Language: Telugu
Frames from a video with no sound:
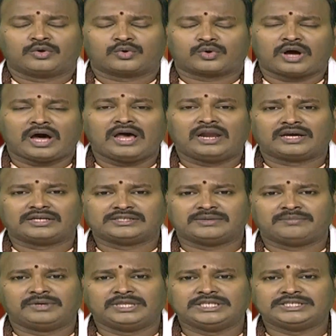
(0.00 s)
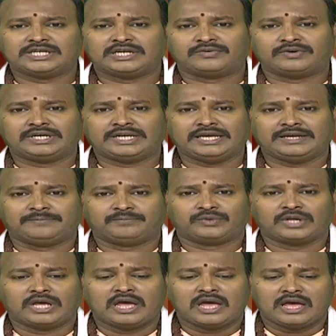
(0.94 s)
గృహాలకు సంబంధించినటువంటి
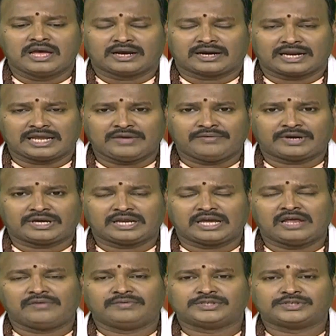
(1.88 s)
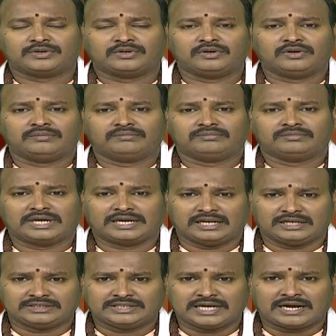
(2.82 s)
క్రయ విక్రయాల విషయంలో
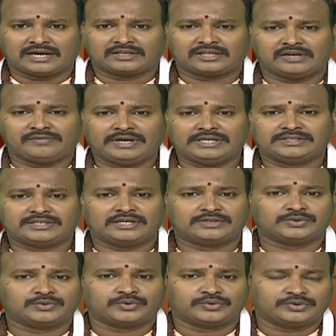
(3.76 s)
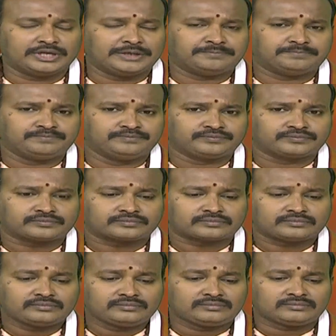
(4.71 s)
తగిన జాగ్రత్తలు వహించాల్సి ఉంటుంది
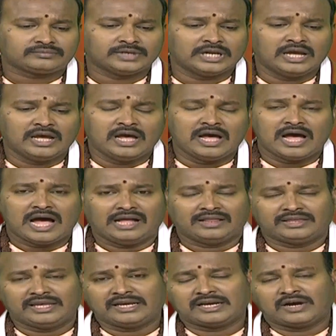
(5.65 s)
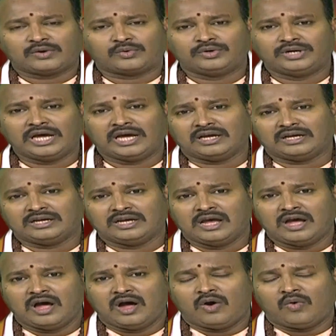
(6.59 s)
అంతేకాకుండా
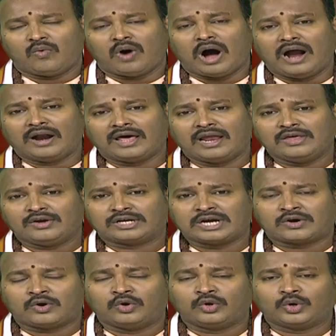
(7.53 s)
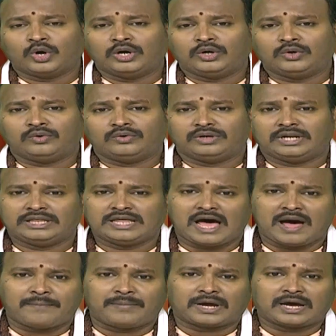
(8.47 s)
వాహనాల యొక్క కొనుగోళ్లు లేదా
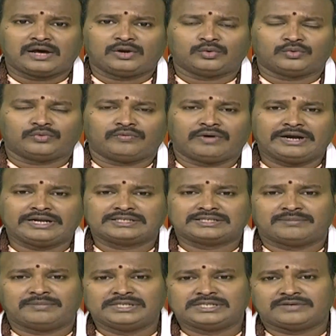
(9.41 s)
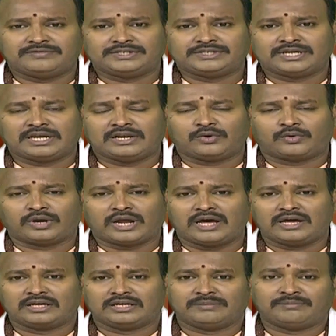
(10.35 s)
అమ్మకాలు వాటికి సంబంధించిన విషయాల్లో కూడా
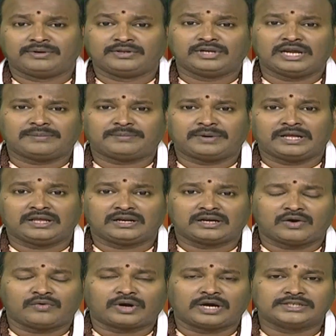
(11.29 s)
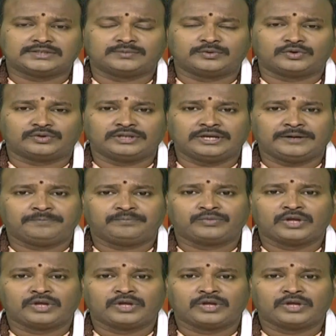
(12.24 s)
ఇబ్బందులు ఏర్పడేదానికి అవకాశం ఉంటుంది